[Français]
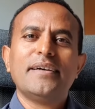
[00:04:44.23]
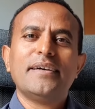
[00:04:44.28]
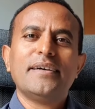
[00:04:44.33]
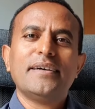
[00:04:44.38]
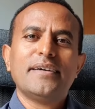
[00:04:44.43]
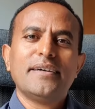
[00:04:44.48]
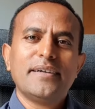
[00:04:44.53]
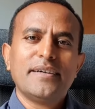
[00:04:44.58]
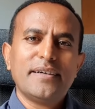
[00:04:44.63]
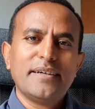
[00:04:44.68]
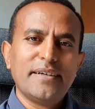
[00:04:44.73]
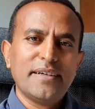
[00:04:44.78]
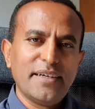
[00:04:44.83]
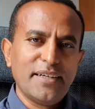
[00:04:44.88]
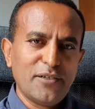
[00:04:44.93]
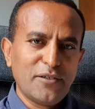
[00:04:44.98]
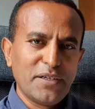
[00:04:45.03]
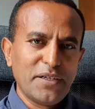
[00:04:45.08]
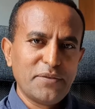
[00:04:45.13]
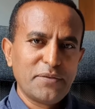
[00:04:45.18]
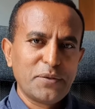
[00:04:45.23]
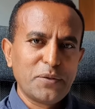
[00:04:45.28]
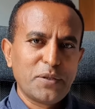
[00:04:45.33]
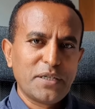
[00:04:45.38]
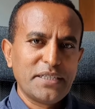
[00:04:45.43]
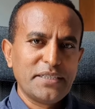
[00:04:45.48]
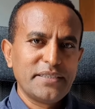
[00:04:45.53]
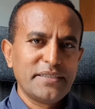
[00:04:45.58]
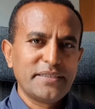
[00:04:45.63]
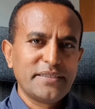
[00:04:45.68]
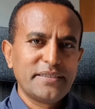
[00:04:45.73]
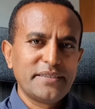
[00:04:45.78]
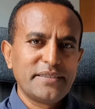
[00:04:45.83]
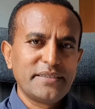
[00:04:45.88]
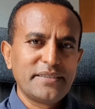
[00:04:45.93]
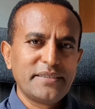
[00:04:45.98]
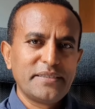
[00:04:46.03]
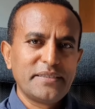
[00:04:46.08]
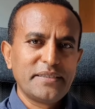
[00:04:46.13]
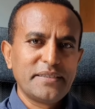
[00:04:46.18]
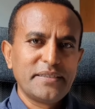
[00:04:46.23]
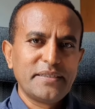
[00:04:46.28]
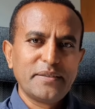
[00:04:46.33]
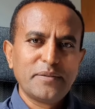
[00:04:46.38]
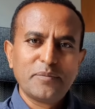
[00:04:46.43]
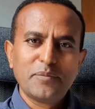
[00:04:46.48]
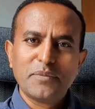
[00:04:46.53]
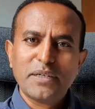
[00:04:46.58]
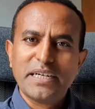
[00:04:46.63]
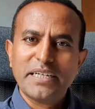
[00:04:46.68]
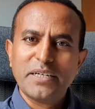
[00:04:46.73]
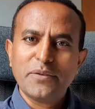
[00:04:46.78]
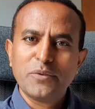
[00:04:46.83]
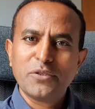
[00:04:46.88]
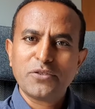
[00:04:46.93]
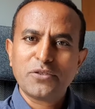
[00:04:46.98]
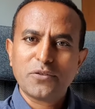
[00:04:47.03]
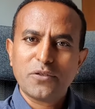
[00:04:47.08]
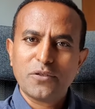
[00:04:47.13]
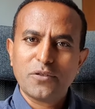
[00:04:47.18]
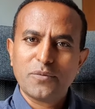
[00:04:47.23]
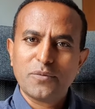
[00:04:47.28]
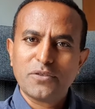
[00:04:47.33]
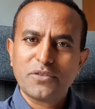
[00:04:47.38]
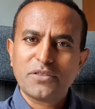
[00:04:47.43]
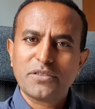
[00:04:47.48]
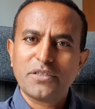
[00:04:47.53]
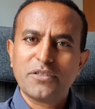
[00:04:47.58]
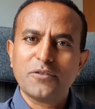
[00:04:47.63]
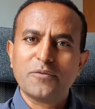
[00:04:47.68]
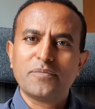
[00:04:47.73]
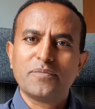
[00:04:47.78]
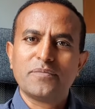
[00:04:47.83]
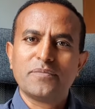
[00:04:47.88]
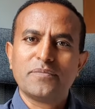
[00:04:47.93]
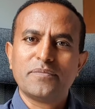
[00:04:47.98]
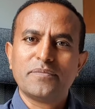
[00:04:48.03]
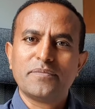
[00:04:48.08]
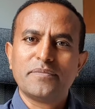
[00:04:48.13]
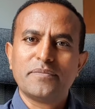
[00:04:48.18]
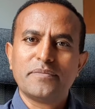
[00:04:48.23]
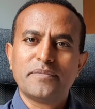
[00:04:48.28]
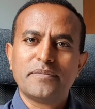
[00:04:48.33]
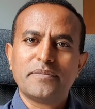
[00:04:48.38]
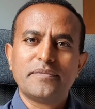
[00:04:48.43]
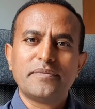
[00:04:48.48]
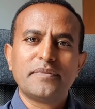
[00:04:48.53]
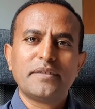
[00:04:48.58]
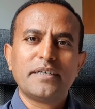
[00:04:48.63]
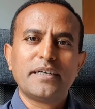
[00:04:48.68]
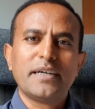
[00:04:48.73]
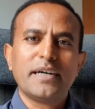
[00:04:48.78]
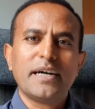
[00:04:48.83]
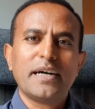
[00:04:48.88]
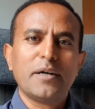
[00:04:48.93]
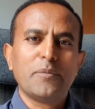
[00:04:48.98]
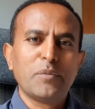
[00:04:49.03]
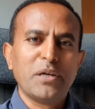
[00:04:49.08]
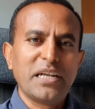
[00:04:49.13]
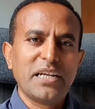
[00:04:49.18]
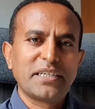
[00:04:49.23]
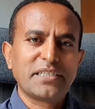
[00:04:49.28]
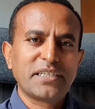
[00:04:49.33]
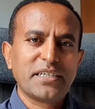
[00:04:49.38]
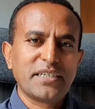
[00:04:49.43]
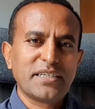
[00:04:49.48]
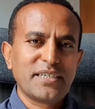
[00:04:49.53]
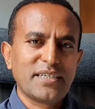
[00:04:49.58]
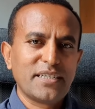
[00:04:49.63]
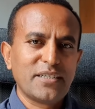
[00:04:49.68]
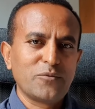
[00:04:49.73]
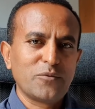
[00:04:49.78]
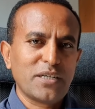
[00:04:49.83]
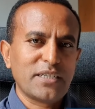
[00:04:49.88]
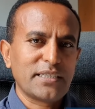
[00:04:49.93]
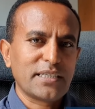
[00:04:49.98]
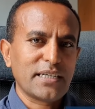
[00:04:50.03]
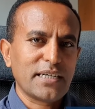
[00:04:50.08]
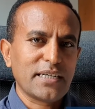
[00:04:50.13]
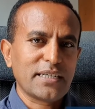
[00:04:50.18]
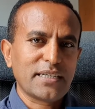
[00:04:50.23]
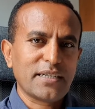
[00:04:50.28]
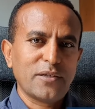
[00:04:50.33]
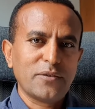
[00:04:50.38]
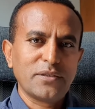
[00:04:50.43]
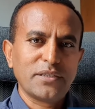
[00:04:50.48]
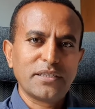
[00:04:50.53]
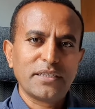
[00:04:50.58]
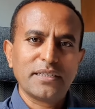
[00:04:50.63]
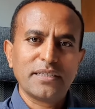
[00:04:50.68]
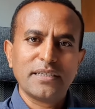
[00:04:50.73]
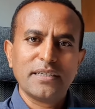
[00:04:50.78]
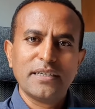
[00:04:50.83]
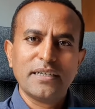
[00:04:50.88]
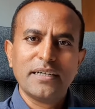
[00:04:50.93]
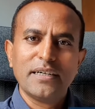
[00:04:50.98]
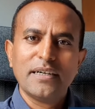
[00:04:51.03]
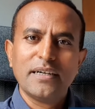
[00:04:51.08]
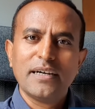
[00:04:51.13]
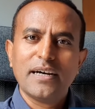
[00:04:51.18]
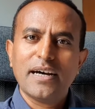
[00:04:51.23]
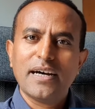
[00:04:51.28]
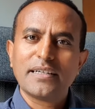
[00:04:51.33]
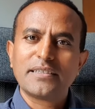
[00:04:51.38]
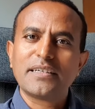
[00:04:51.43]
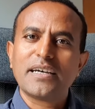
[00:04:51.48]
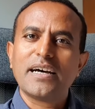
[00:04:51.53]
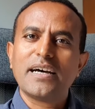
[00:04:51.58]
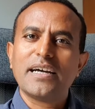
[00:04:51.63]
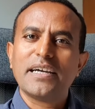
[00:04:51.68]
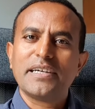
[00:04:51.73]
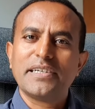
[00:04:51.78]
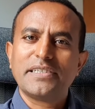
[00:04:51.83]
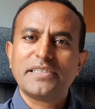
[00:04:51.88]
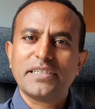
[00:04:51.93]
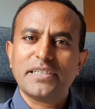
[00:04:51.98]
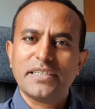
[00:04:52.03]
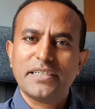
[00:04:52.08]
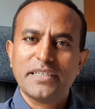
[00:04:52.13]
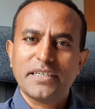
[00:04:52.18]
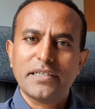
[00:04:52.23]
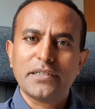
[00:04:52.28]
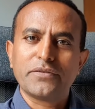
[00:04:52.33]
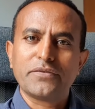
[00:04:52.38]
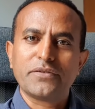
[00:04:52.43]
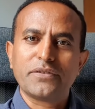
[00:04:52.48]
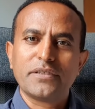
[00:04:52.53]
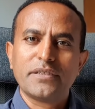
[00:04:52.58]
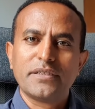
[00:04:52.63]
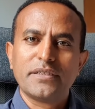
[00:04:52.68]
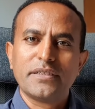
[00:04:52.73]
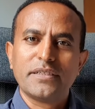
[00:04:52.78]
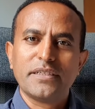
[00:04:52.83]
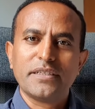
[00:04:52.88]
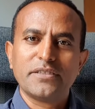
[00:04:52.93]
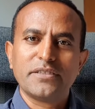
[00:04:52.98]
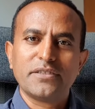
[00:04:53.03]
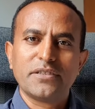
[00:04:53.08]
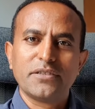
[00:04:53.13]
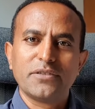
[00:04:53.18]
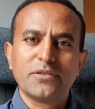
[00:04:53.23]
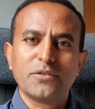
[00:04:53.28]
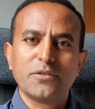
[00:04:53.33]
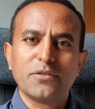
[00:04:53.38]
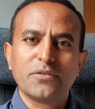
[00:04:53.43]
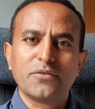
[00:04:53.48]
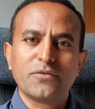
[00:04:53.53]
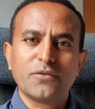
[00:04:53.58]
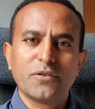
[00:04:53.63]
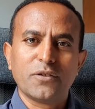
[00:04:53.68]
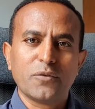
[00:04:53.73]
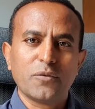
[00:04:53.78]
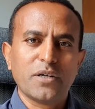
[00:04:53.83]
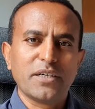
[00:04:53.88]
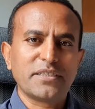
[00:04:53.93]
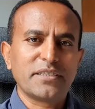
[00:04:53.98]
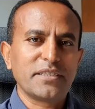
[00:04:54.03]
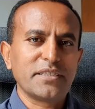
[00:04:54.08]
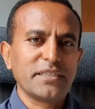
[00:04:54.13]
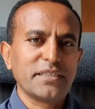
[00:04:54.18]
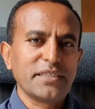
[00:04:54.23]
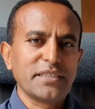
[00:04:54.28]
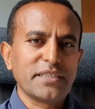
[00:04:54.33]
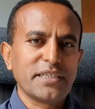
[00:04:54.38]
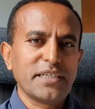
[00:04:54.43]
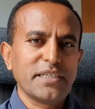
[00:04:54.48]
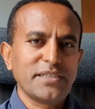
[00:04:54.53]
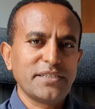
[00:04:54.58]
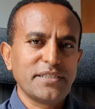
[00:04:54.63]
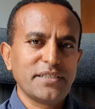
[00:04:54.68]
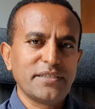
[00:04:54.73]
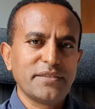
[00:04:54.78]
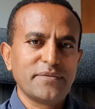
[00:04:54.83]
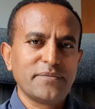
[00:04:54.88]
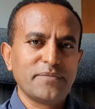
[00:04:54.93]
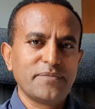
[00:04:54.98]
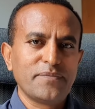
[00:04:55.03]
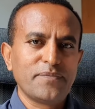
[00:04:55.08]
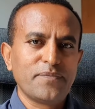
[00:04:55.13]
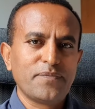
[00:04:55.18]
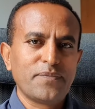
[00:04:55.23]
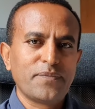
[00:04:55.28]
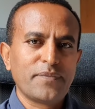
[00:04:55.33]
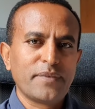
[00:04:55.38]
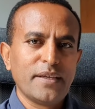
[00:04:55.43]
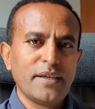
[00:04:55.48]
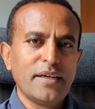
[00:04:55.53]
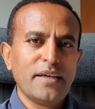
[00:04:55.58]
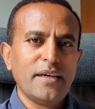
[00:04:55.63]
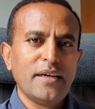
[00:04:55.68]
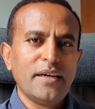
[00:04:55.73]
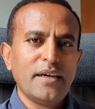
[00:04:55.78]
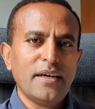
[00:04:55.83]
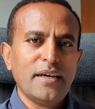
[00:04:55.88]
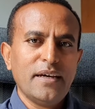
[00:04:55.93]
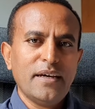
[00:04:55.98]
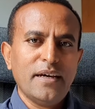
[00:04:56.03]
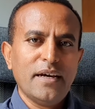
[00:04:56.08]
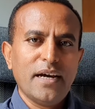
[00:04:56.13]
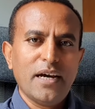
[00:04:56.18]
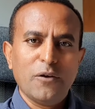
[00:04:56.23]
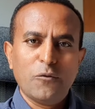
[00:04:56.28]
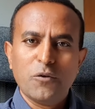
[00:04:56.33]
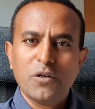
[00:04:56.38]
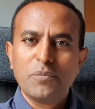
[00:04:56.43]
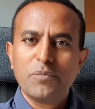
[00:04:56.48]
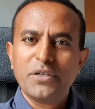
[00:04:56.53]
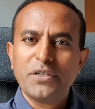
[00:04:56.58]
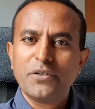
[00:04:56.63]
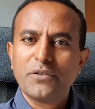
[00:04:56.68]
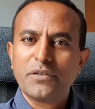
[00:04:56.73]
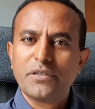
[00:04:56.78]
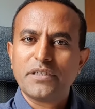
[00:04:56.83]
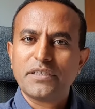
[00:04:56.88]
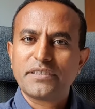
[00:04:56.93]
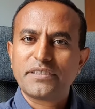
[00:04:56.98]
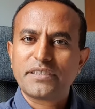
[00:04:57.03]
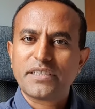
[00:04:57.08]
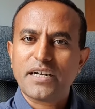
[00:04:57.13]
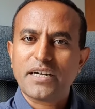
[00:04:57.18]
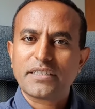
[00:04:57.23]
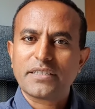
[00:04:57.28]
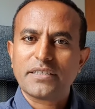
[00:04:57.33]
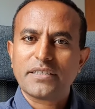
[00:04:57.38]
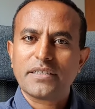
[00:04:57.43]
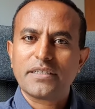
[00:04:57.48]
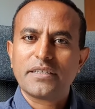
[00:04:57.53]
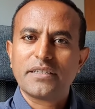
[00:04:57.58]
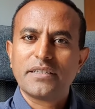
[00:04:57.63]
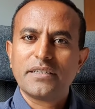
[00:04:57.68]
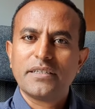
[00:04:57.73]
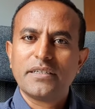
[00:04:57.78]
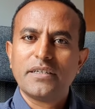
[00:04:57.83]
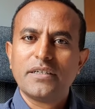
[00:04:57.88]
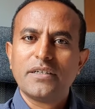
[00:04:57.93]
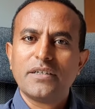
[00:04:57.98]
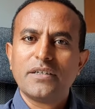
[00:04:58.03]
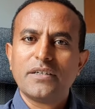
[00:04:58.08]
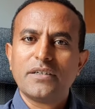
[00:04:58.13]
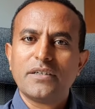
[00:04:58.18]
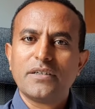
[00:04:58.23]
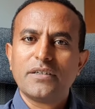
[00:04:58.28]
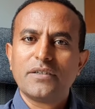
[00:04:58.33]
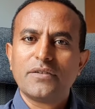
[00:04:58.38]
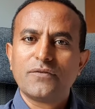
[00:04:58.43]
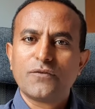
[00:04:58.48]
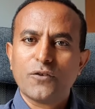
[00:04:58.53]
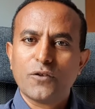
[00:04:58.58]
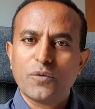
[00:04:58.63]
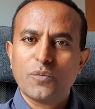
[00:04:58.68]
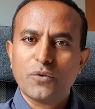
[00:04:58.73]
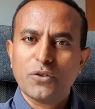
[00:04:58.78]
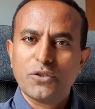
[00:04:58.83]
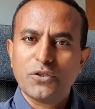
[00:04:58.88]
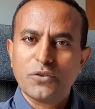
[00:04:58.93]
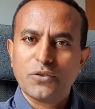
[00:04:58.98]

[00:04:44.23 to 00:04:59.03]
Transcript: Bonjour à tout le monde. Mon nom est Salomon Seyoum. Je suis enseignant en comptabilité de l'eau à IHEDEF, Institut pour l'éducation sur l'eau. Je serai votre instructeur dans le module 3 de ce cours.